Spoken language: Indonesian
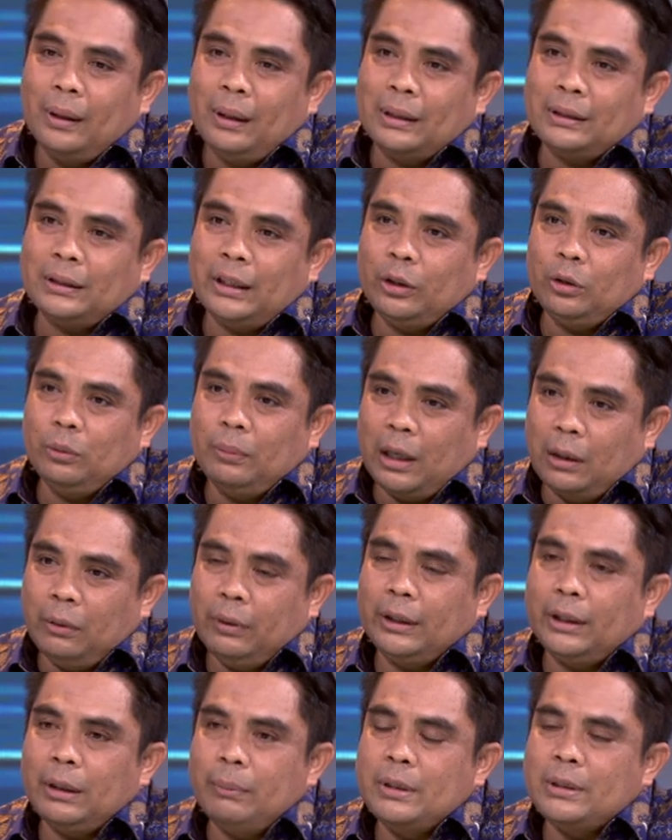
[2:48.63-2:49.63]
Nah setelah itu
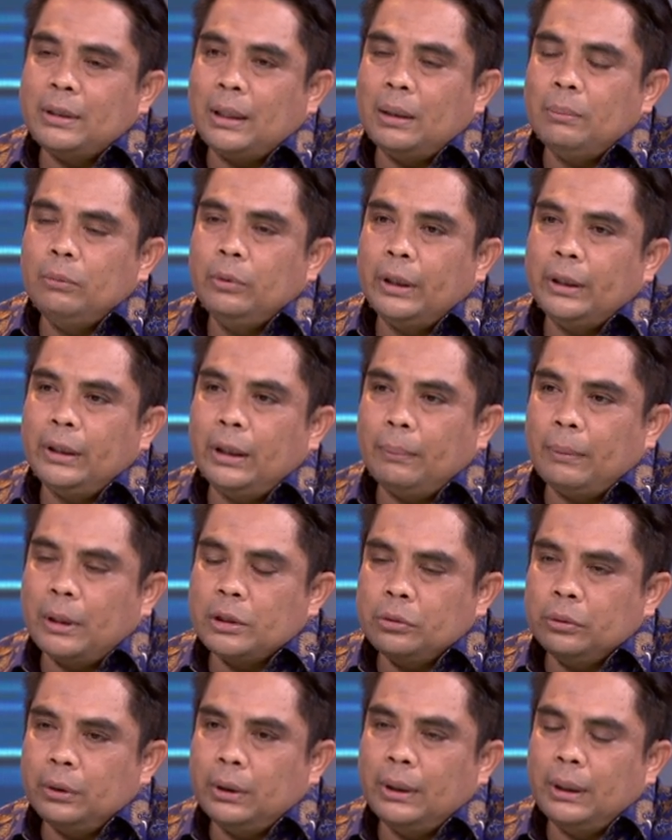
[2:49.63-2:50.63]
baru kita bicara mungkin yang
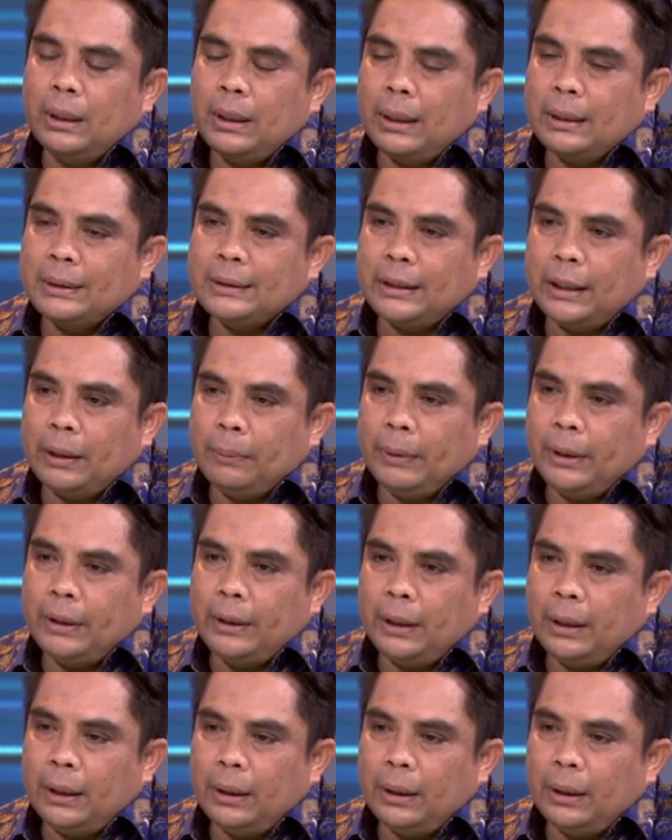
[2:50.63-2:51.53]
masuk ke eh, segmen